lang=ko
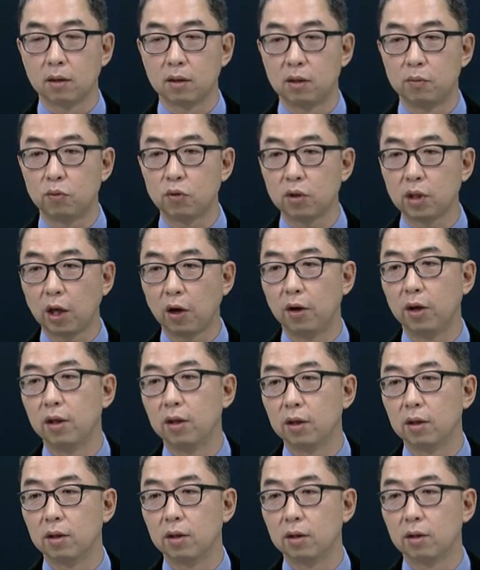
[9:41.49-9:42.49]
집중되어
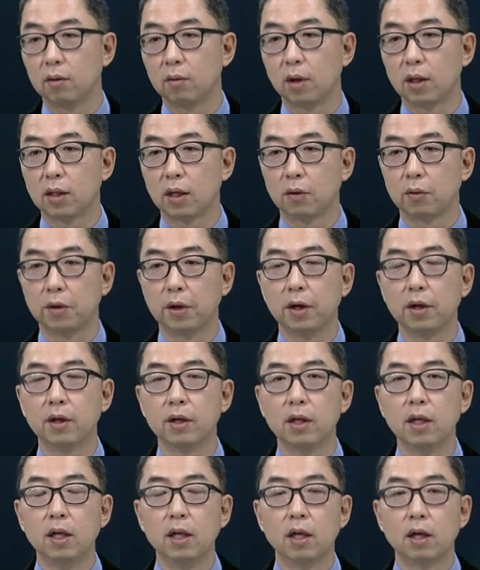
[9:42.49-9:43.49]
있는 회사고요. 음.